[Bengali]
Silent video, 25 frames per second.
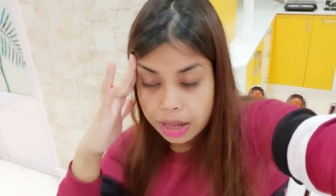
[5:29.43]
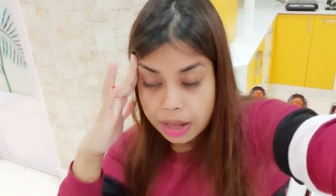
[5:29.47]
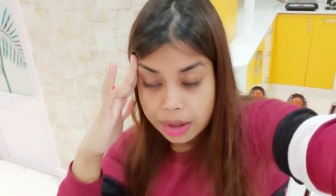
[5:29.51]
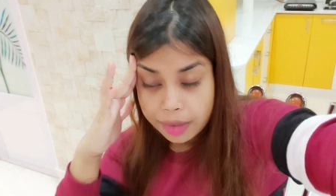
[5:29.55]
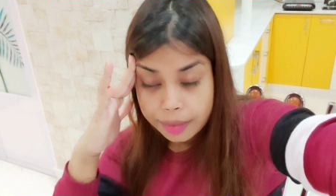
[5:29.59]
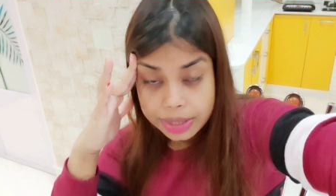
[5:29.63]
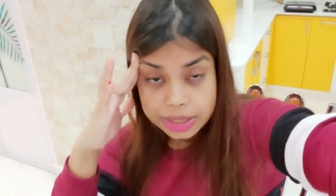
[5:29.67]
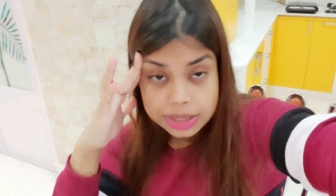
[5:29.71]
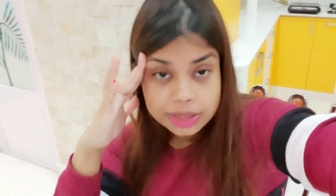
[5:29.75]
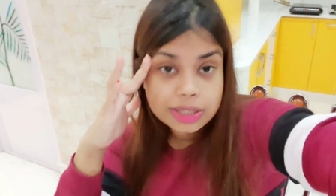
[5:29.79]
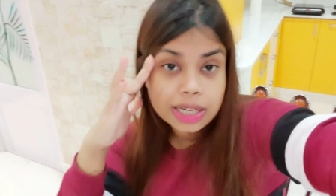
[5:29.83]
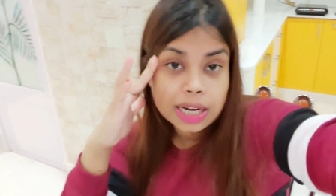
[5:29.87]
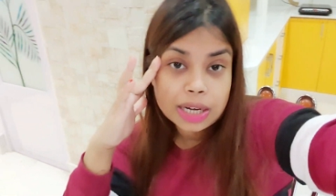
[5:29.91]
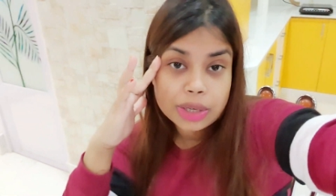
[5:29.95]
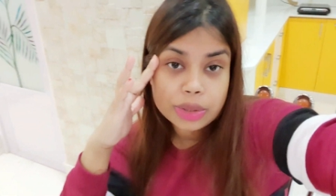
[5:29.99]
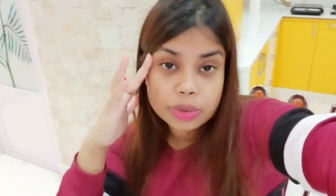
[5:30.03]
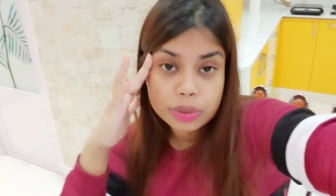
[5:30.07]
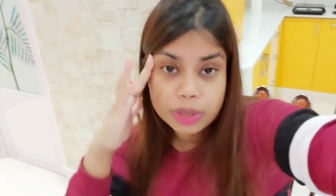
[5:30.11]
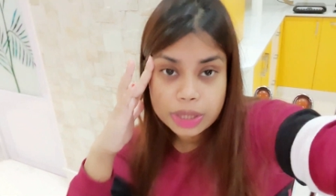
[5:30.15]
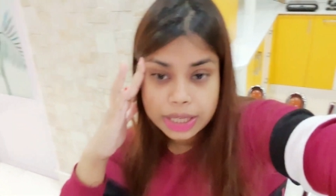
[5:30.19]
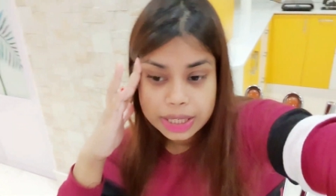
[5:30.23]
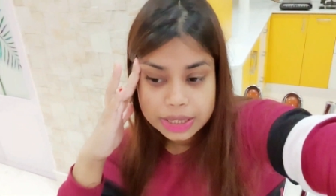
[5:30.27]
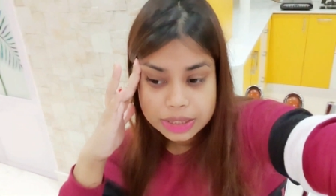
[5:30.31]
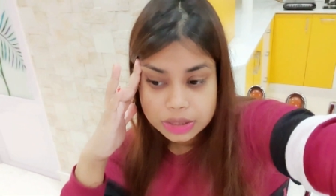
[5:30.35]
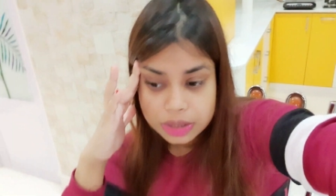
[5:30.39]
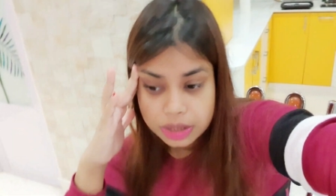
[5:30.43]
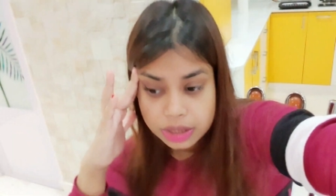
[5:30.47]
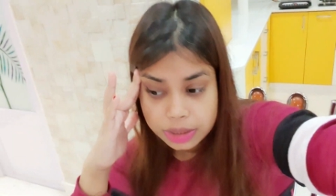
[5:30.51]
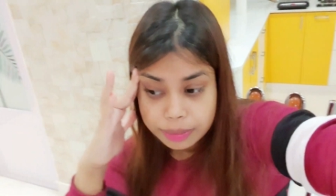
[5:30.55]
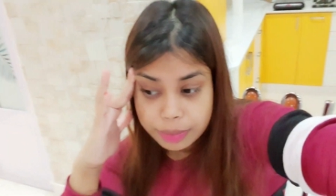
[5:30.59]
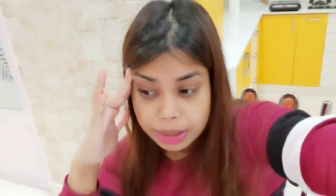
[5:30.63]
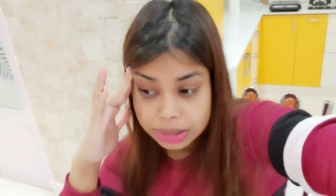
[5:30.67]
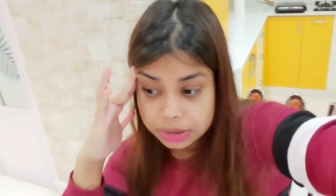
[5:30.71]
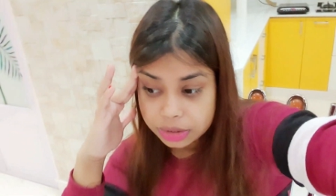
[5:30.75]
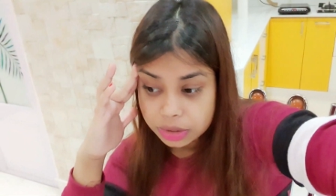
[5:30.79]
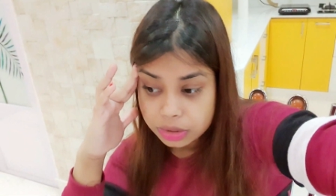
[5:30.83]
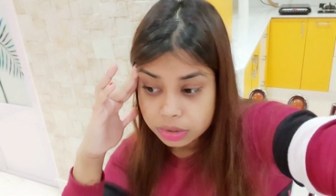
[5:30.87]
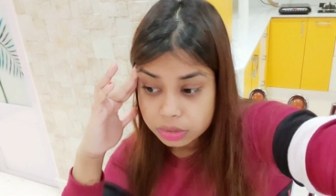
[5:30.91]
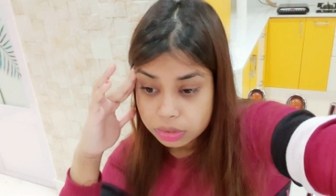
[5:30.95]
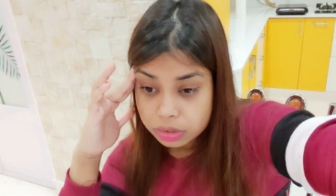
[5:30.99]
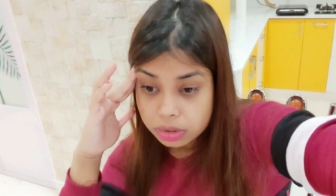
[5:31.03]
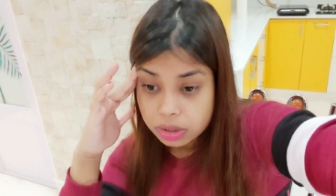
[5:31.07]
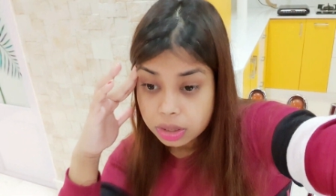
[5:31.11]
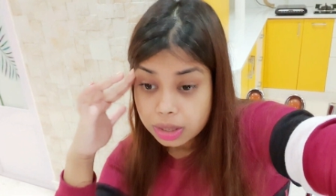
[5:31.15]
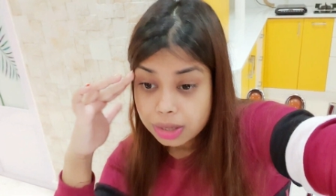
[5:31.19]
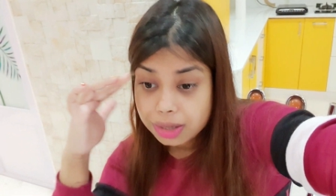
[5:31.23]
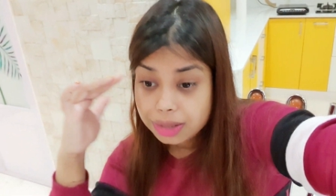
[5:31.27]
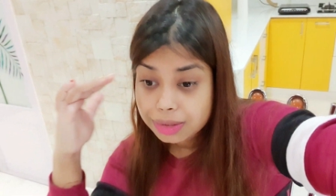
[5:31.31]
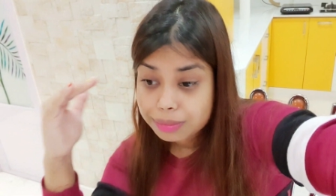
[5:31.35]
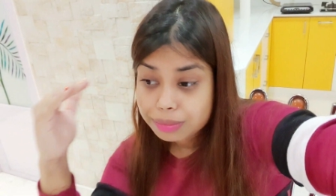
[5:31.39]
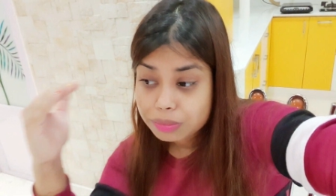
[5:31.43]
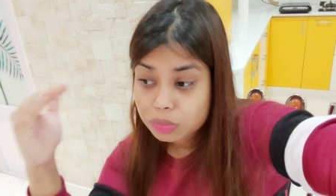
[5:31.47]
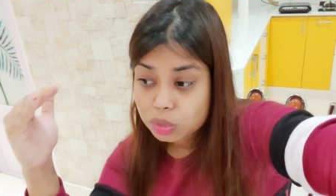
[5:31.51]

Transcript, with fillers: আবার স্টার্ট হয়ে গেছে এই মাথা যন্ত্রণা